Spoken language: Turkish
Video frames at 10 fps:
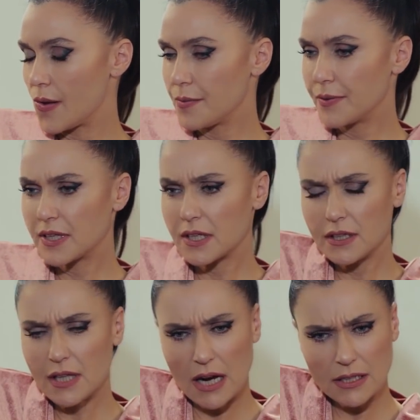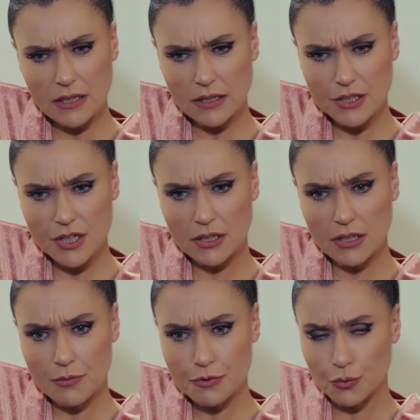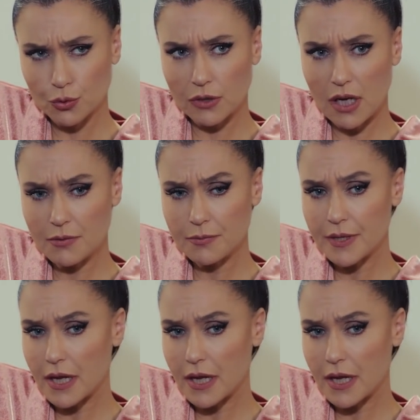E peki nerede kalacaklarmış? Buldular mı bir